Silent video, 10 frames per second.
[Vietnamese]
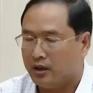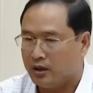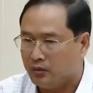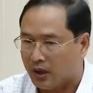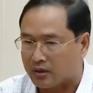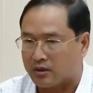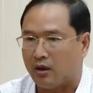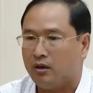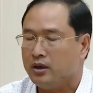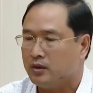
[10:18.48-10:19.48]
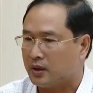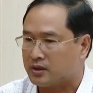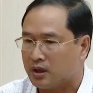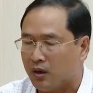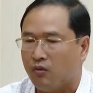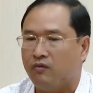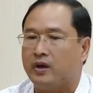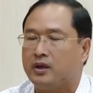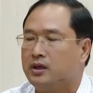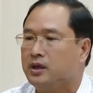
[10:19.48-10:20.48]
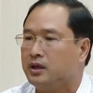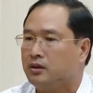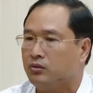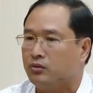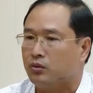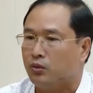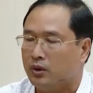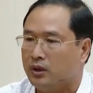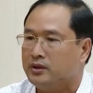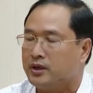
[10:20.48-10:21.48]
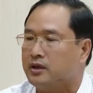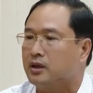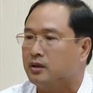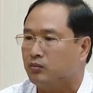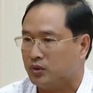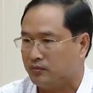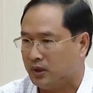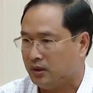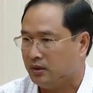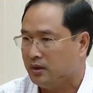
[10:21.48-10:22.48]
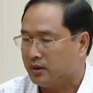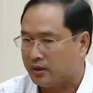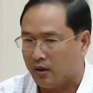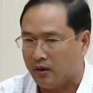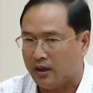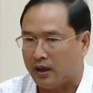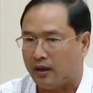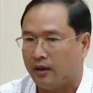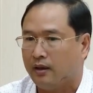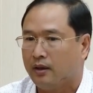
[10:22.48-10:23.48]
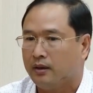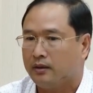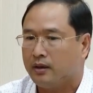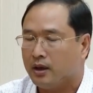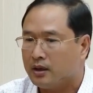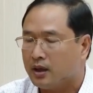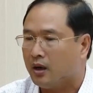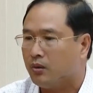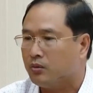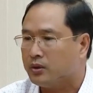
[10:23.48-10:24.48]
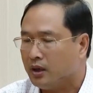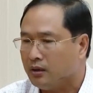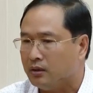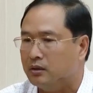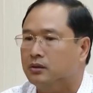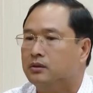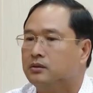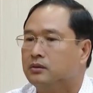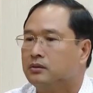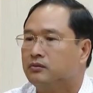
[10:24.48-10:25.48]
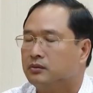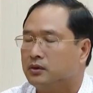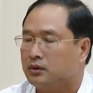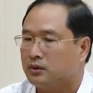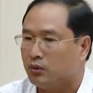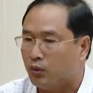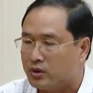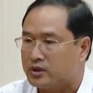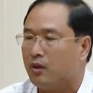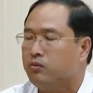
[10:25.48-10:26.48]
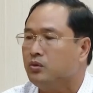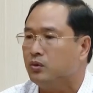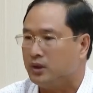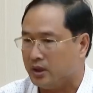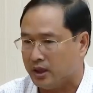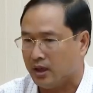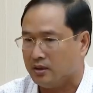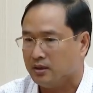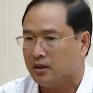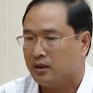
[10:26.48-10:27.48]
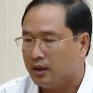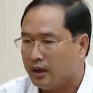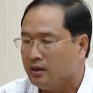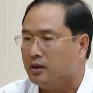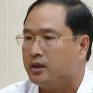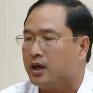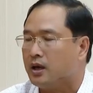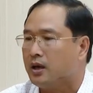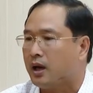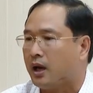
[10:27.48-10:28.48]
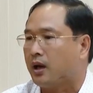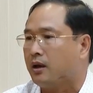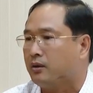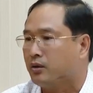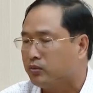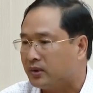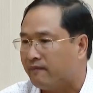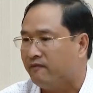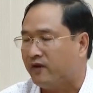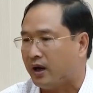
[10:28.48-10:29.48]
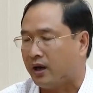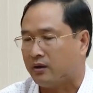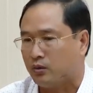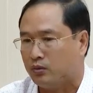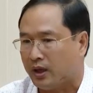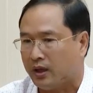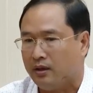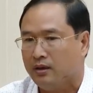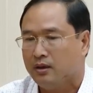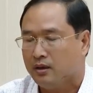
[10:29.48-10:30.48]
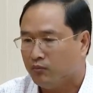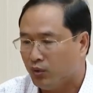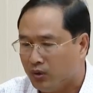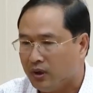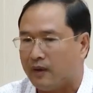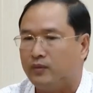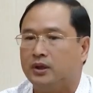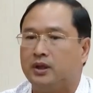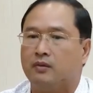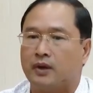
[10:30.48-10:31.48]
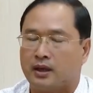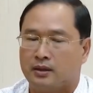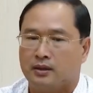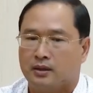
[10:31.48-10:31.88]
hiểu thật rõ, hiểu thật sâu về ý nghĩa của xây dựng nông thôn mới. Đó là nâng cao chất lượng cuộc sống của người dân, lấy người dân là trung tâm và là chủ thể. Muốn làm được điều này